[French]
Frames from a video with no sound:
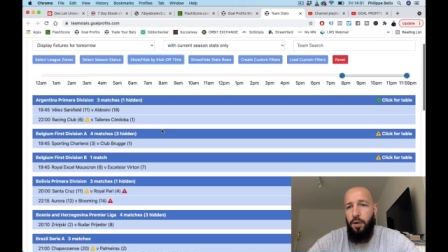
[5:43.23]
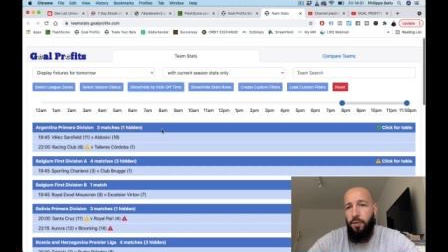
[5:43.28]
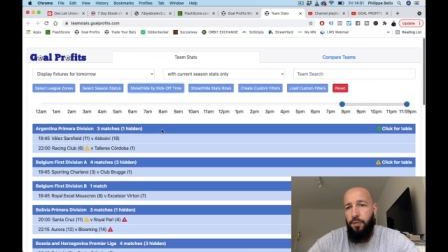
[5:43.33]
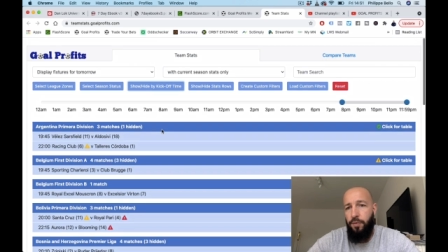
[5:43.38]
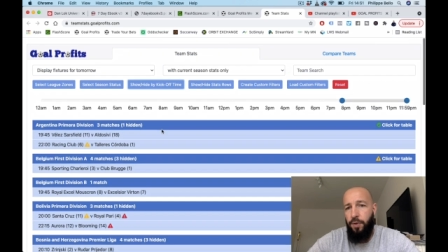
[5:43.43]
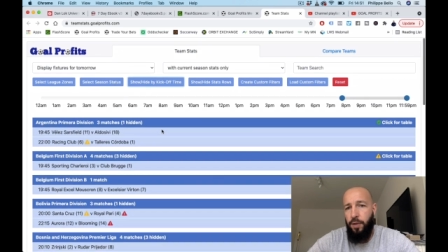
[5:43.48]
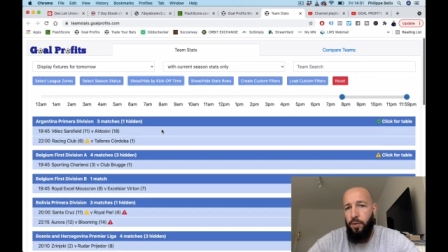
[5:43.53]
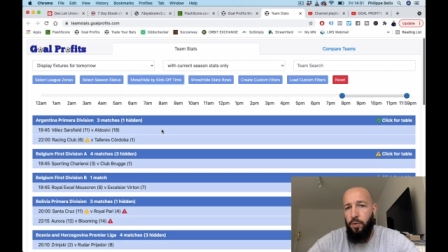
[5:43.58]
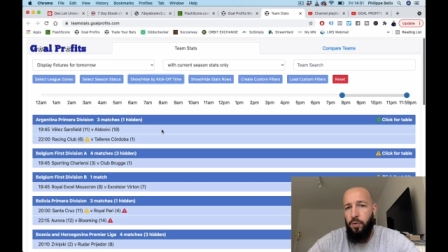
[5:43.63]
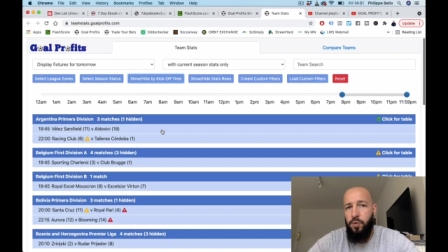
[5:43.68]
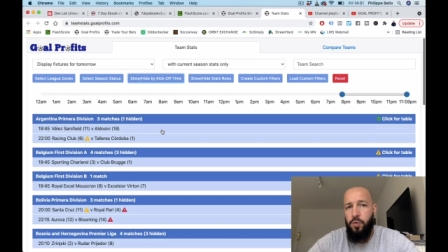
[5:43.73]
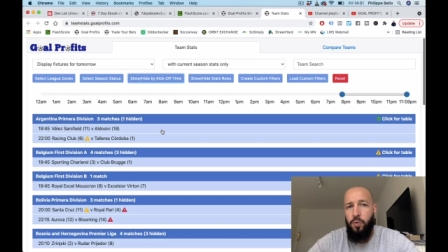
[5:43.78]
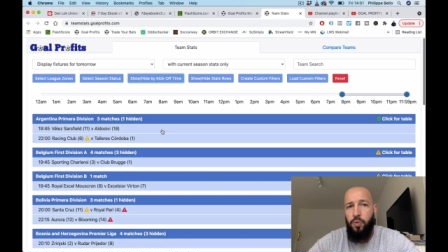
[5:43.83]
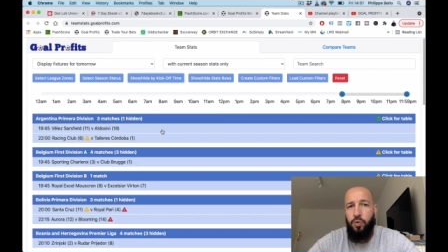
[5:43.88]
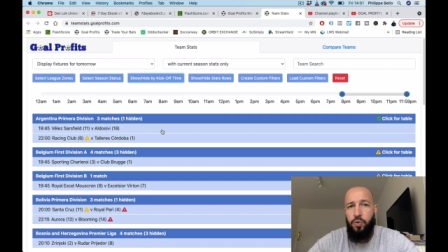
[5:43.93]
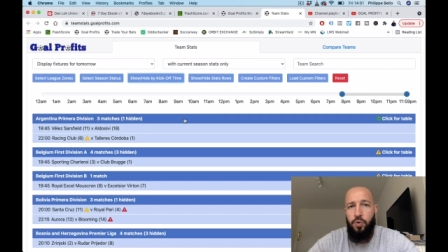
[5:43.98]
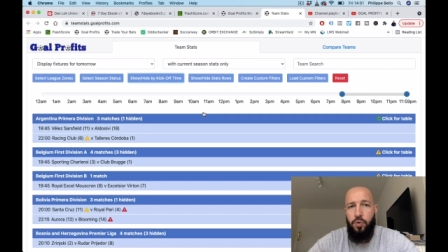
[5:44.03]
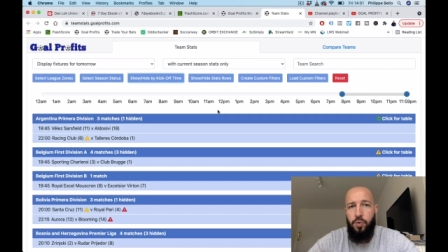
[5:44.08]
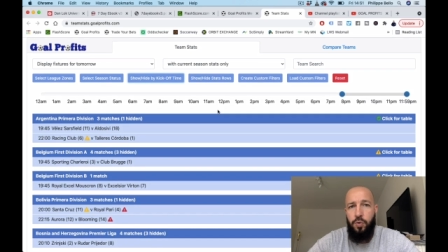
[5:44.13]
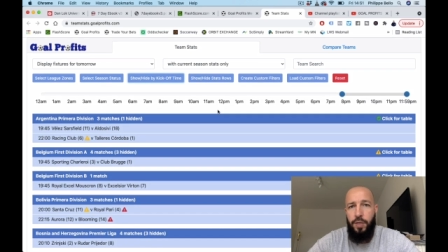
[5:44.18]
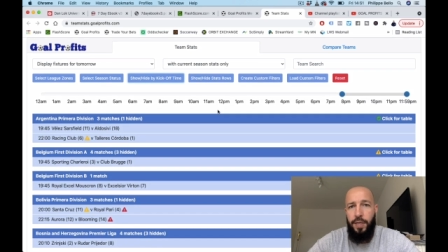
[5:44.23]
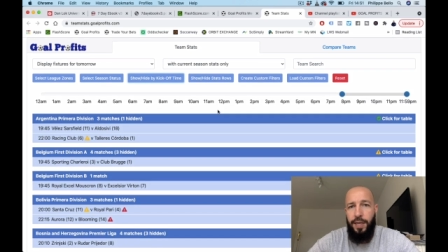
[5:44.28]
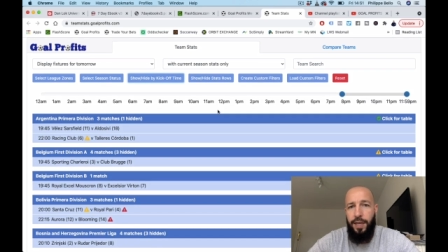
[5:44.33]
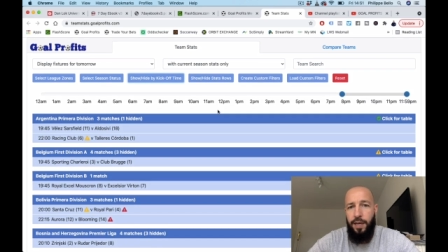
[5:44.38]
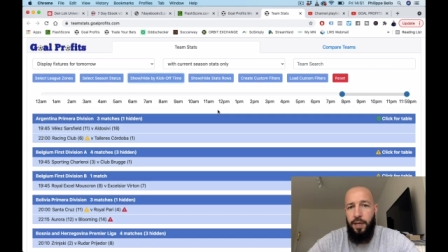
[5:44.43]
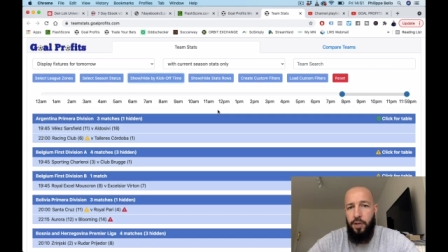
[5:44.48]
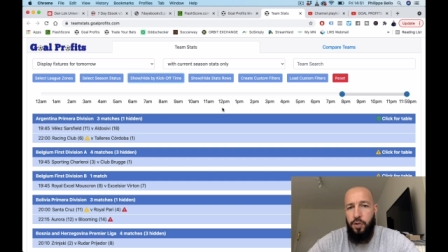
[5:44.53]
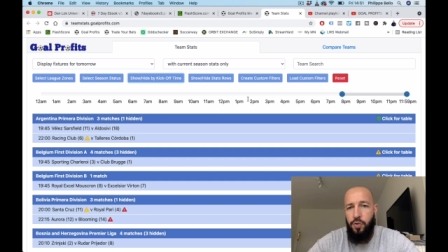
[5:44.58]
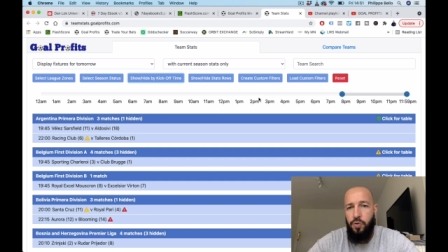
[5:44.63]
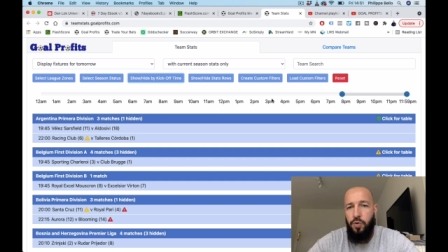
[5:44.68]
Fais attention juste au
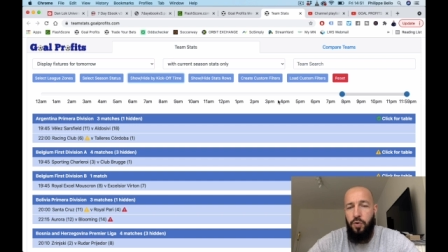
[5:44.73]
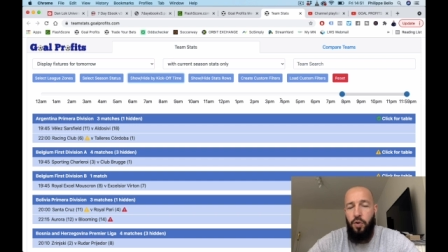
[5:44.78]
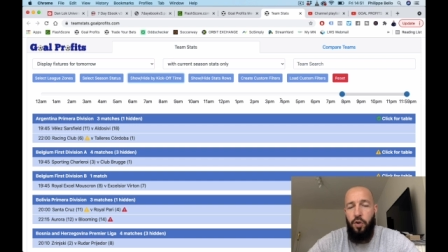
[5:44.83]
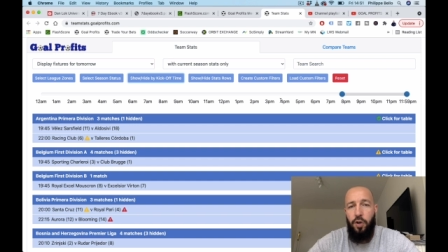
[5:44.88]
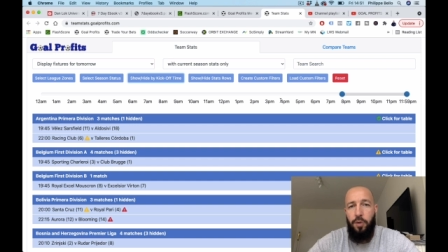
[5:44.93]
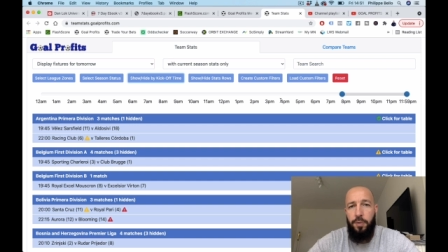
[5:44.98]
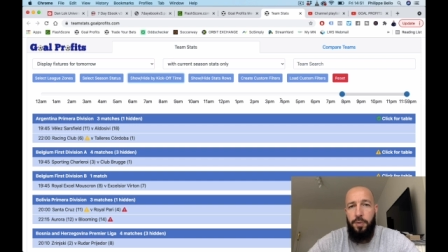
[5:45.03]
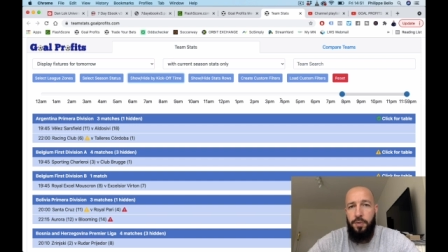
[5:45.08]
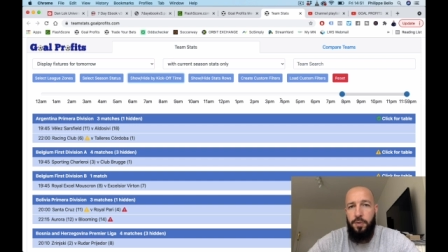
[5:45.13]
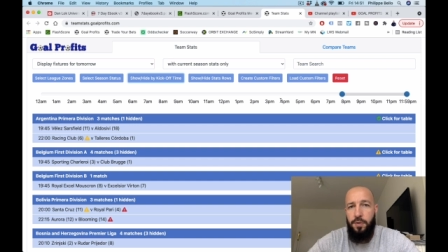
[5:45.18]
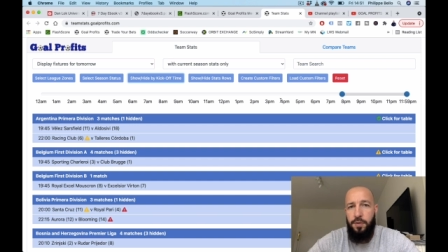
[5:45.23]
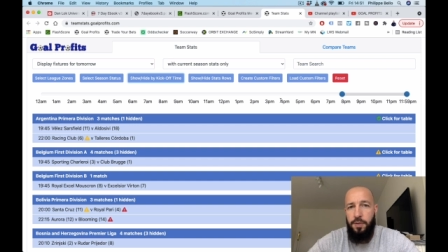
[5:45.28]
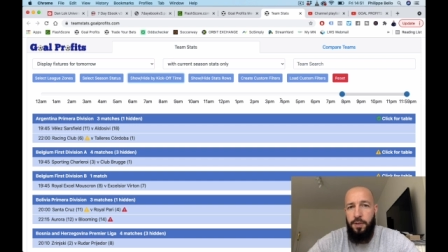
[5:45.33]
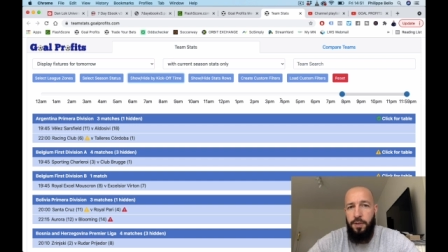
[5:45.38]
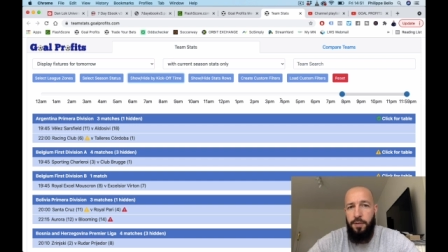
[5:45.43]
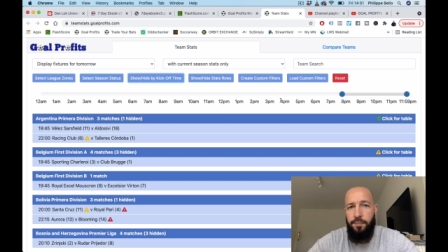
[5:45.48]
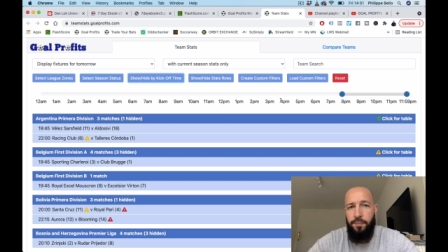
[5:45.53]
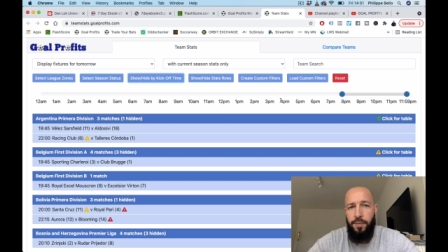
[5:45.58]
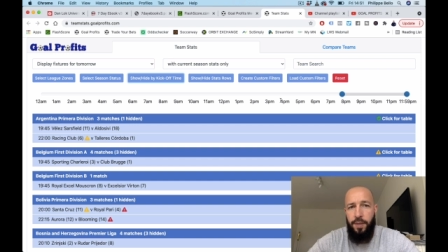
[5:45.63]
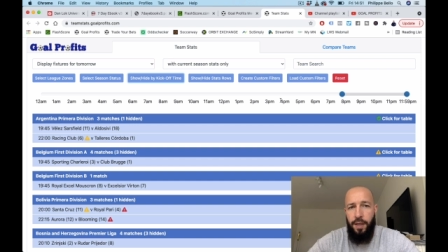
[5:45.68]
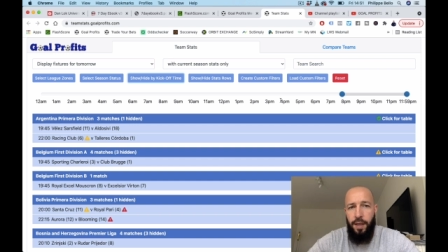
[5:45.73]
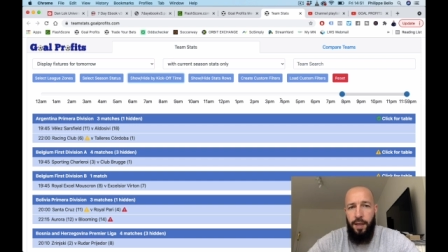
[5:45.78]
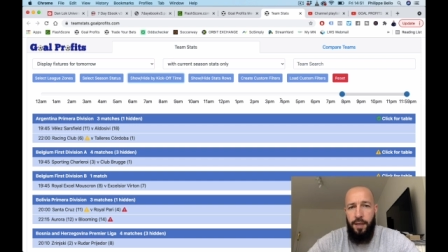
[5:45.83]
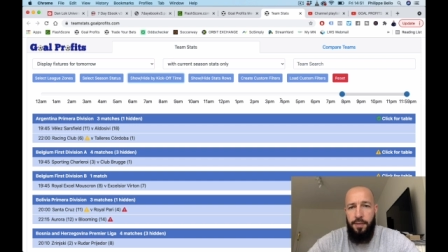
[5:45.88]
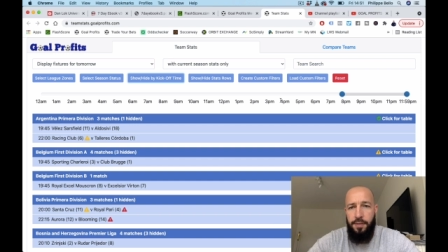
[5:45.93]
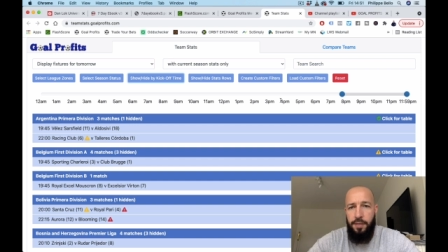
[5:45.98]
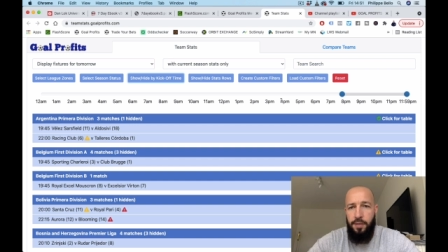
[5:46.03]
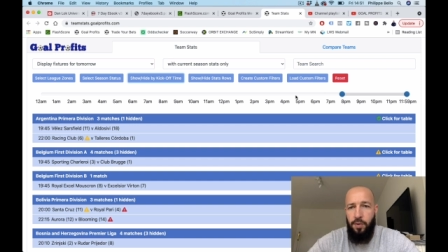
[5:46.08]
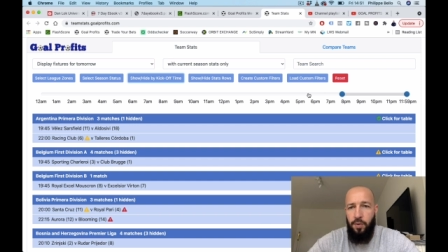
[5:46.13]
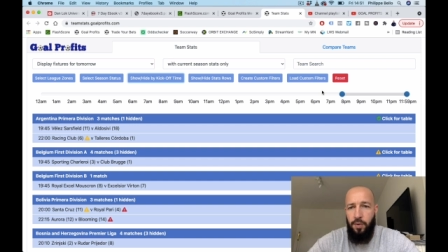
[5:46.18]
décalage d'une heure parce que c'est un
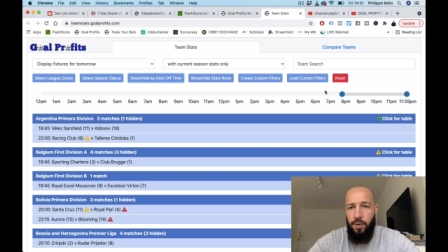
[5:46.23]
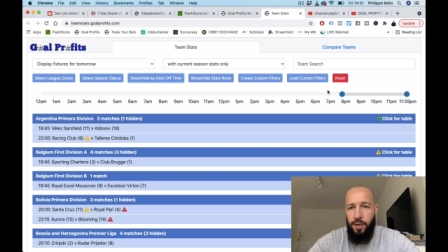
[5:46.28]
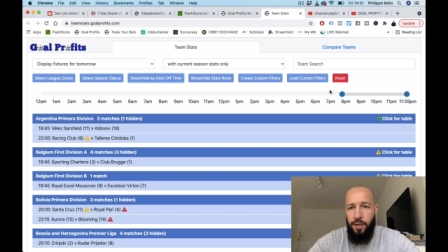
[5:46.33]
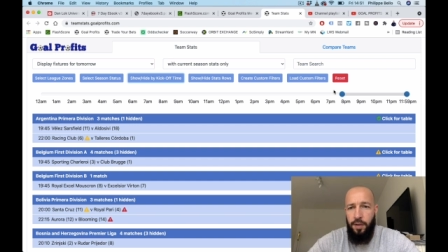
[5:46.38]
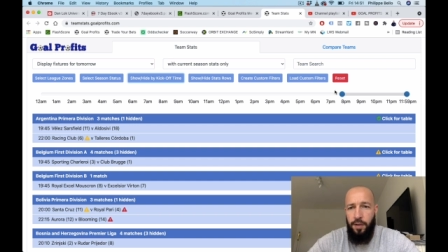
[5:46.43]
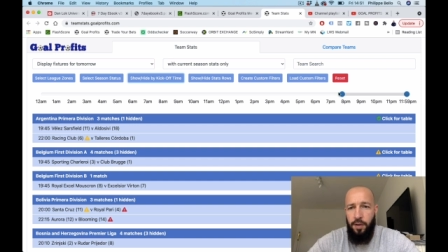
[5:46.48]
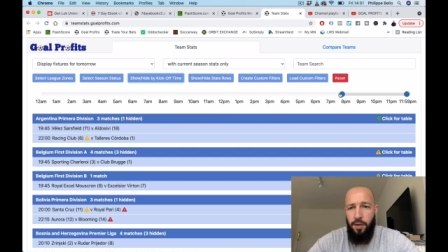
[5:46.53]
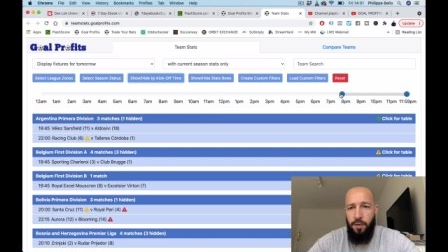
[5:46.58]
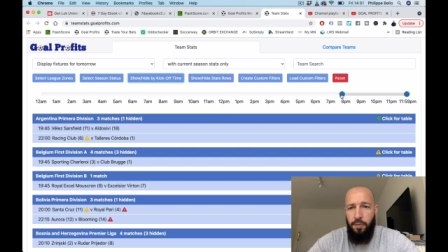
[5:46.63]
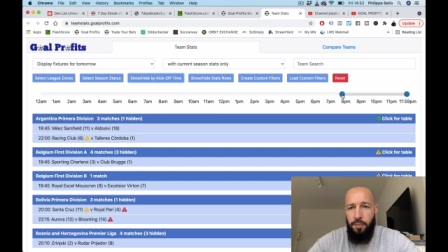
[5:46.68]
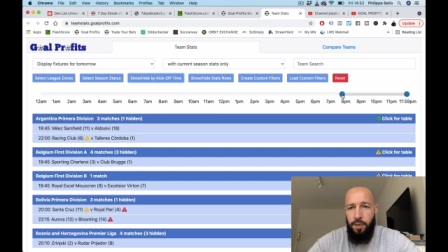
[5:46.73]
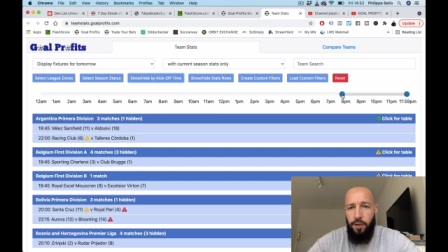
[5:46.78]
site anglais.